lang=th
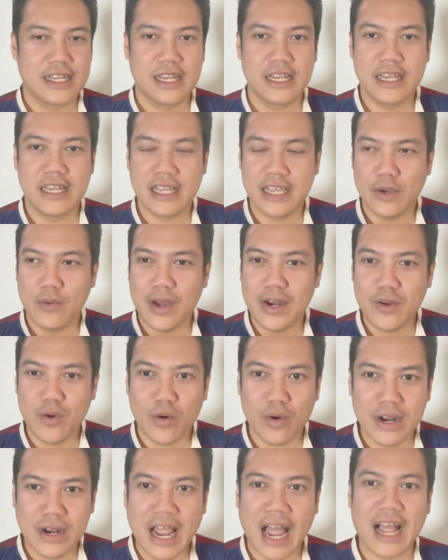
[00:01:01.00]
หรือว่าโด่
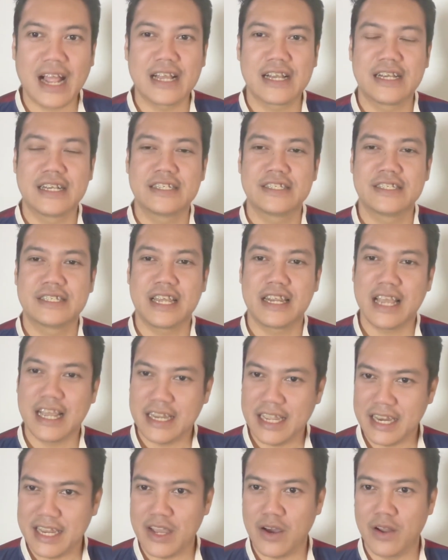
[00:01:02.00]
งดังซะใน
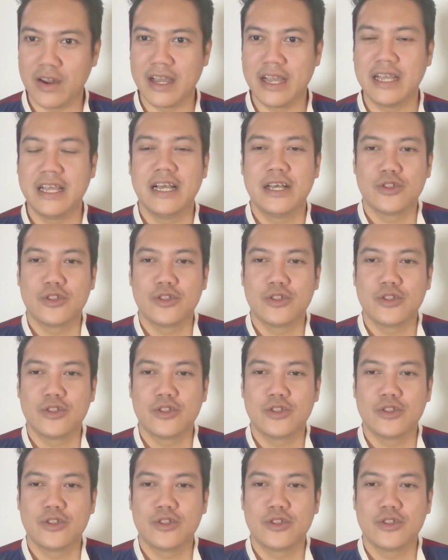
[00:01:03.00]
ทีเดียวเลย